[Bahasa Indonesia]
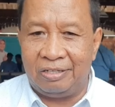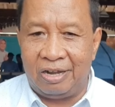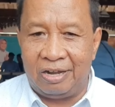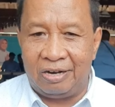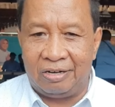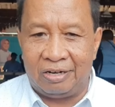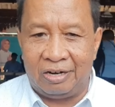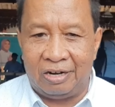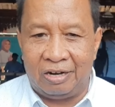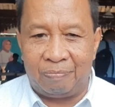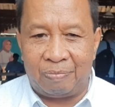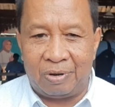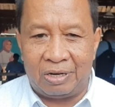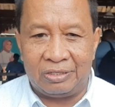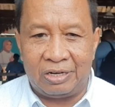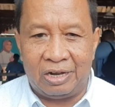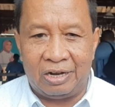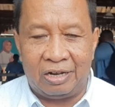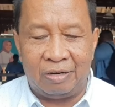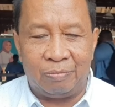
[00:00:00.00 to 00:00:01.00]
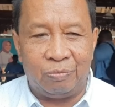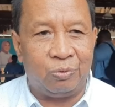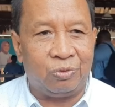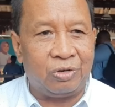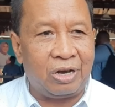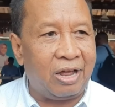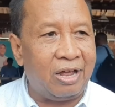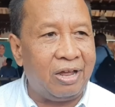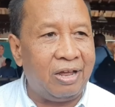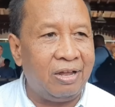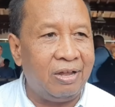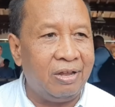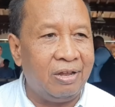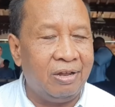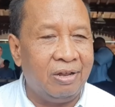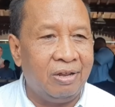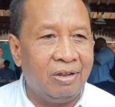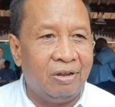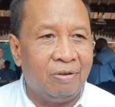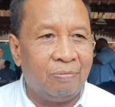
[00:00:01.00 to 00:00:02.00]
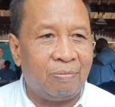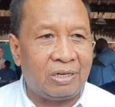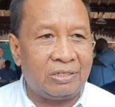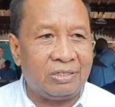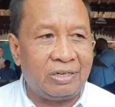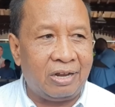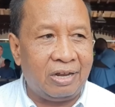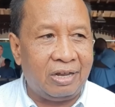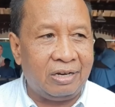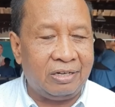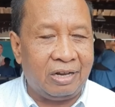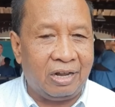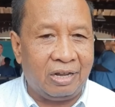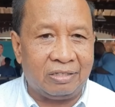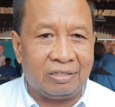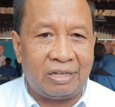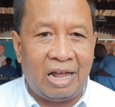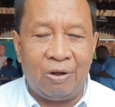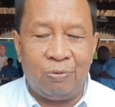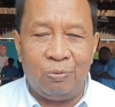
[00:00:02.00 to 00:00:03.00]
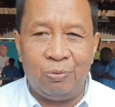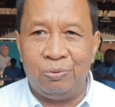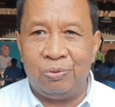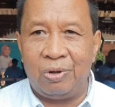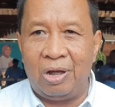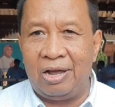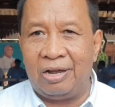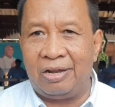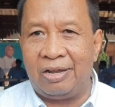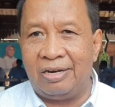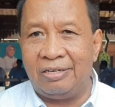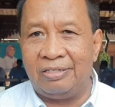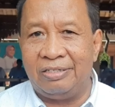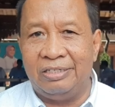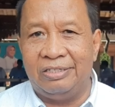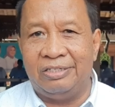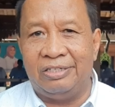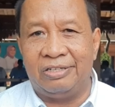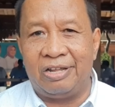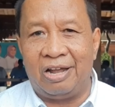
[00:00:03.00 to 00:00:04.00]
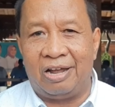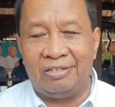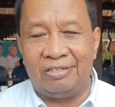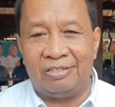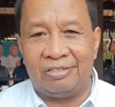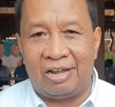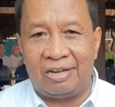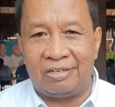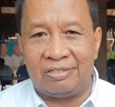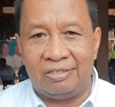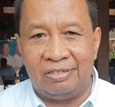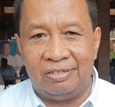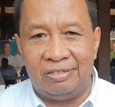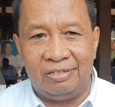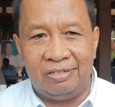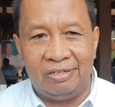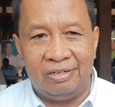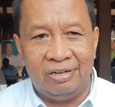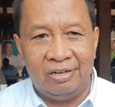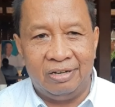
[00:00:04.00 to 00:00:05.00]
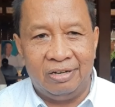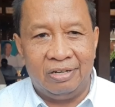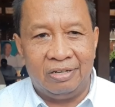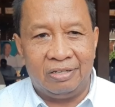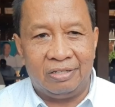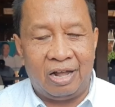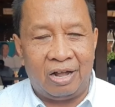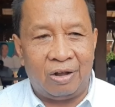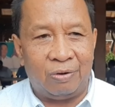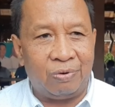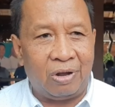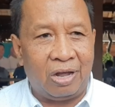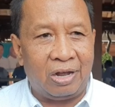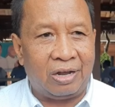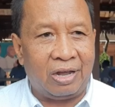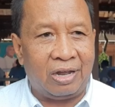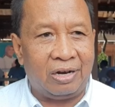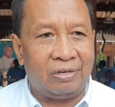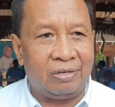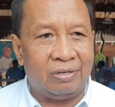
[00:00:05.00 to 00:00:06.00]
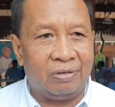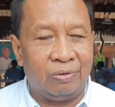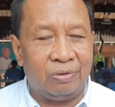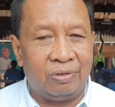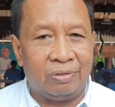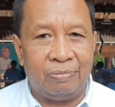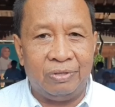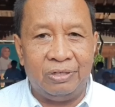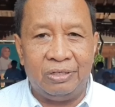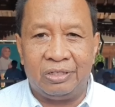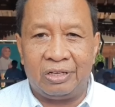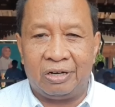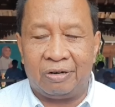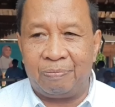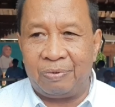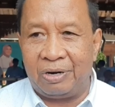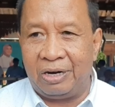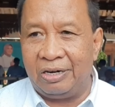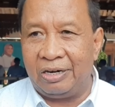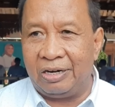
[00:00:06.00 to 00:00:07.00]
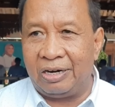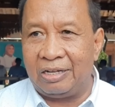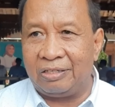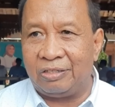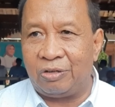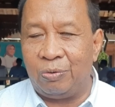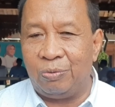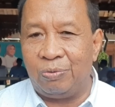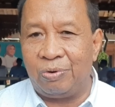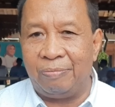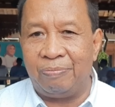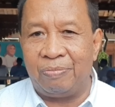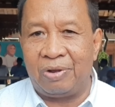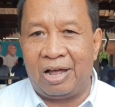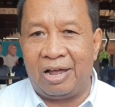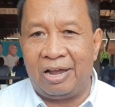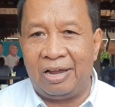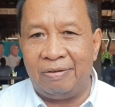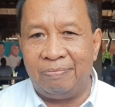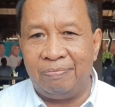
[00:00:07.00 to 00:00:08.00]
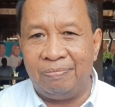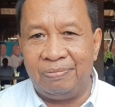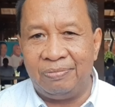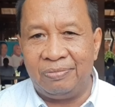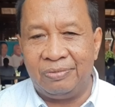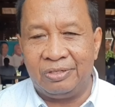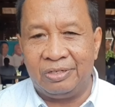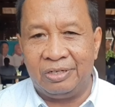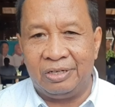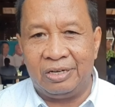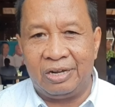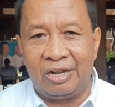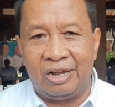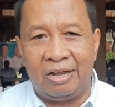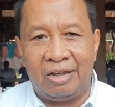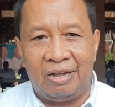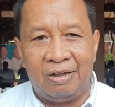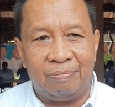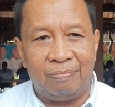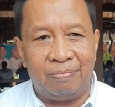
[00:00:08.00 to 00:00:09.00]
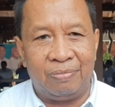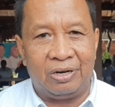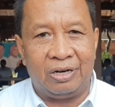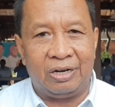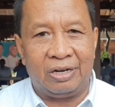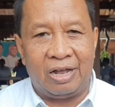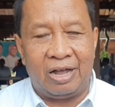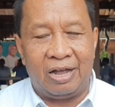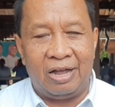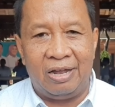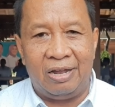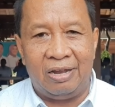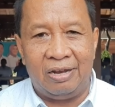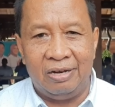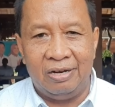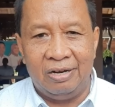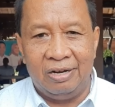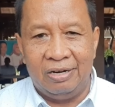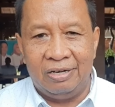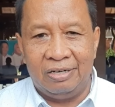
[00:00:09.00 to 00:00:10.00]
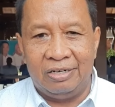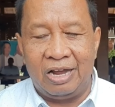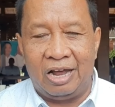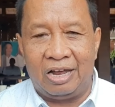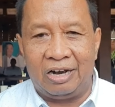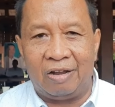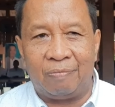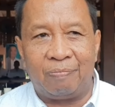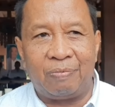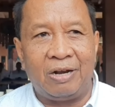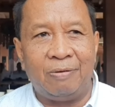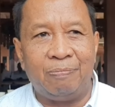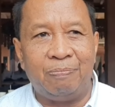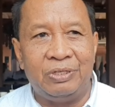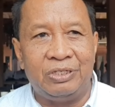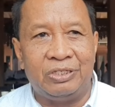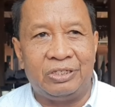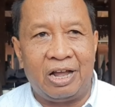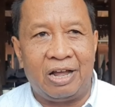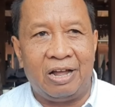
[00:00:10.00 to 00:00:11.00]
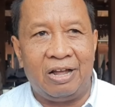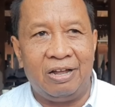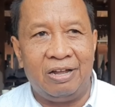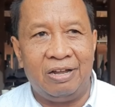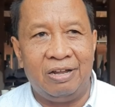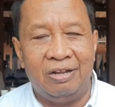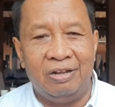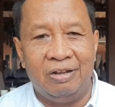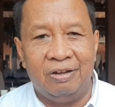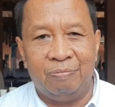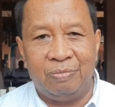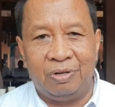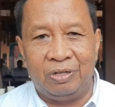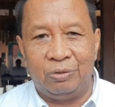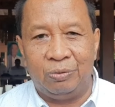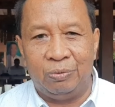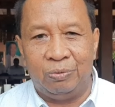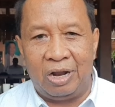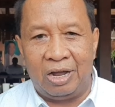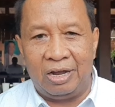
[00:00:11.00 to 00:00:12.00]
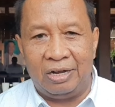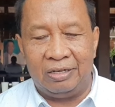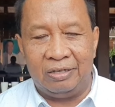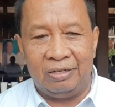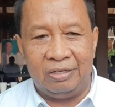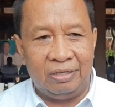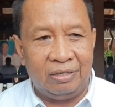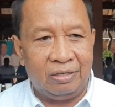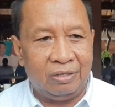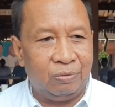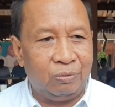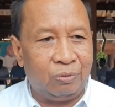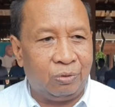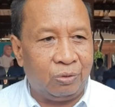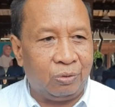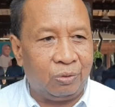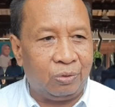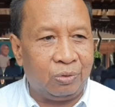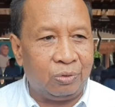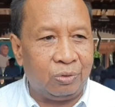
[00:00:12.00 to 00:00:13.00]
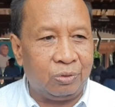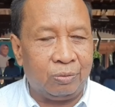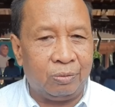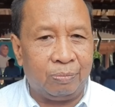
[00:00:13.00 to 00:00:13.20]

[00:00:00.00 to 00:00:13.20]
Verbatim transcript: kita adalah pasangan muda, pasangan yang tahu akan digitalisasi, tahu akan entrepreneur atau UMKM, sehingga mereka diharapkan bisa mendulang untuk